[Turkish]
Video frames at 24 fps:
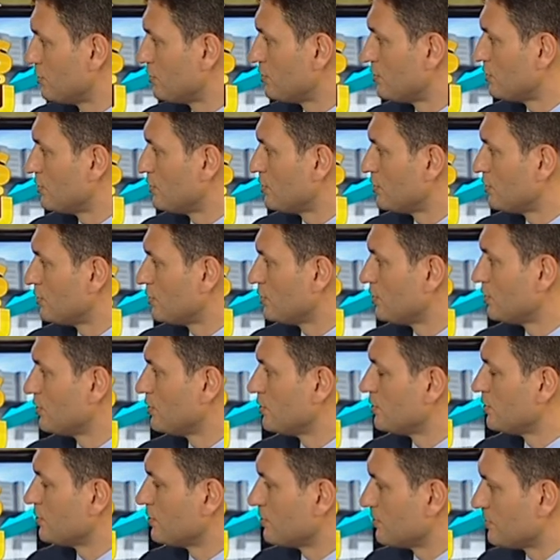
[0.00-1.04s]
var.
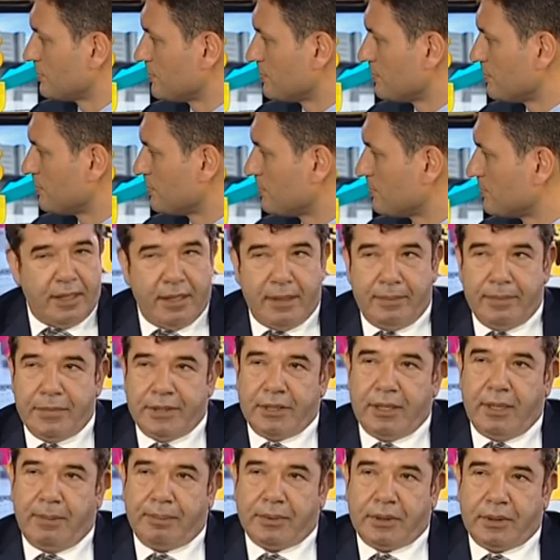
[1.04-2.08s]
Tasarımları hem kendimiz
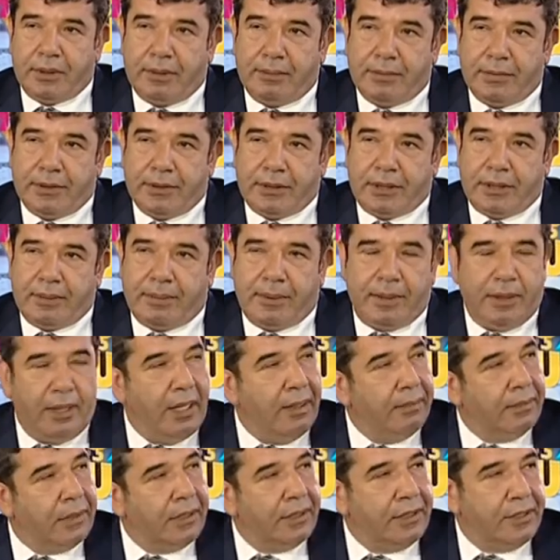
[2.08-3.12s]
yaptığımız gibi
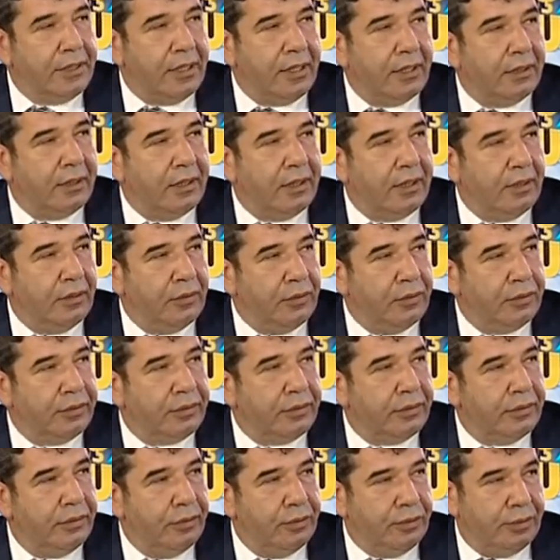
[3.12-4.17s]
hem de dışarıdan
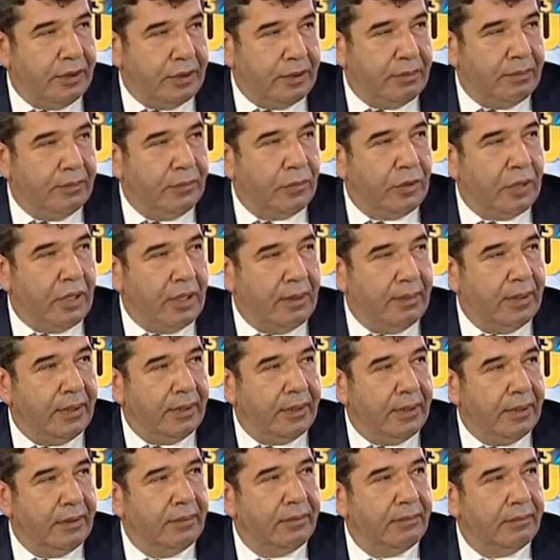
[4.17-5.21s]
alıyoruz. Hı -hı. Ücret
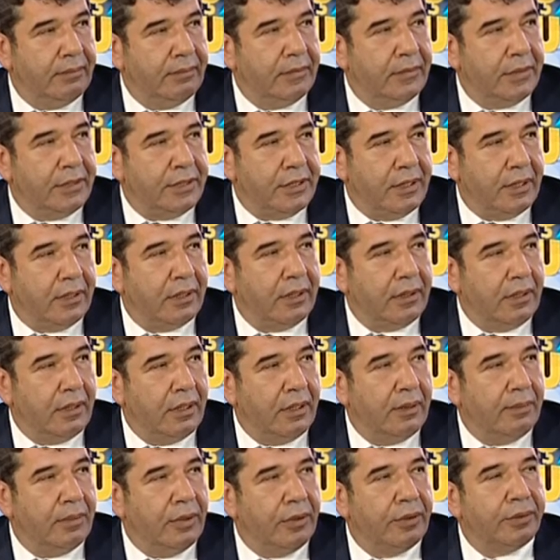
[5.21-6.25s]
mukabilinde dışarıdan.
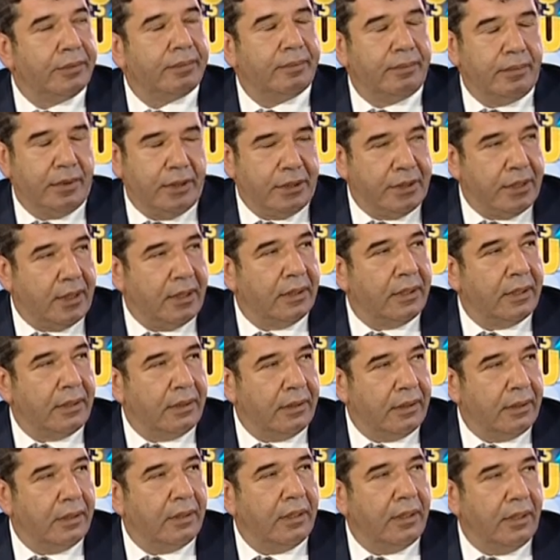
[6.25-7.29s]
Dışarıdan da dışarıdan hizmet
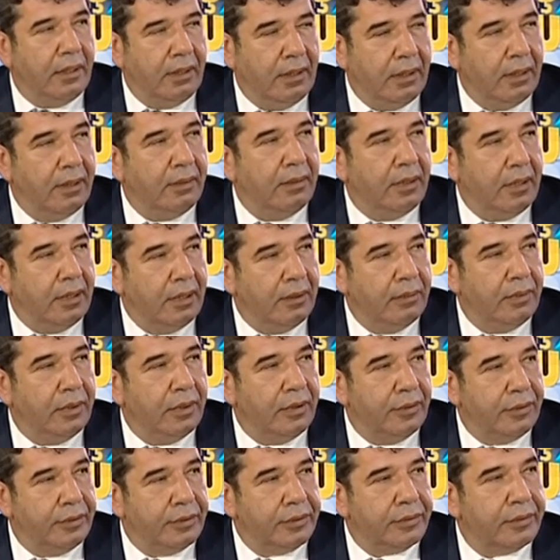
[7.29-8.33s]
alabiliyoruz.
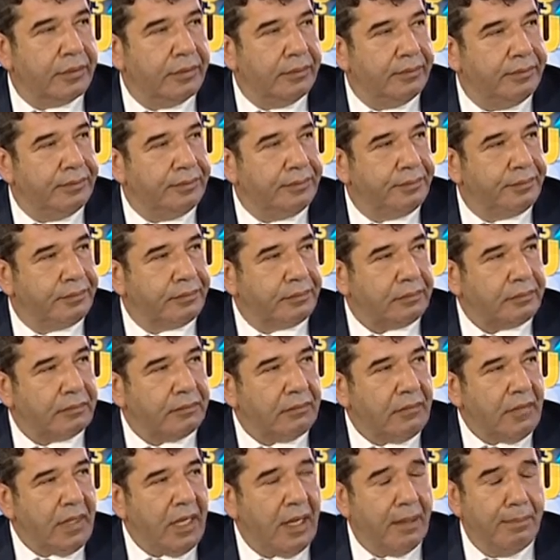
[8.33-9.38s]
alabiliyoruz.
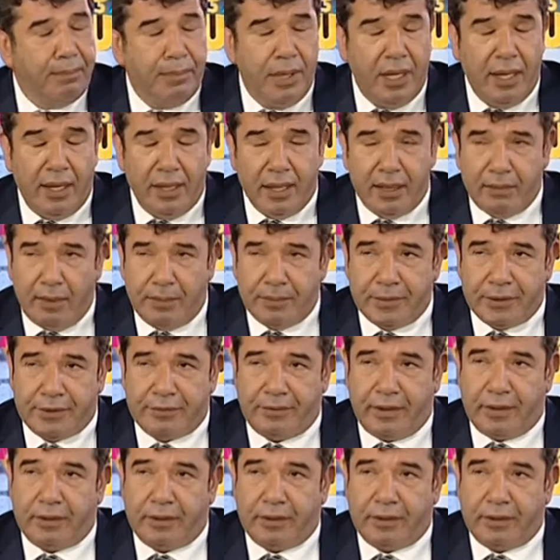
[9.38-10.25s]
Ee, Planlamamız var.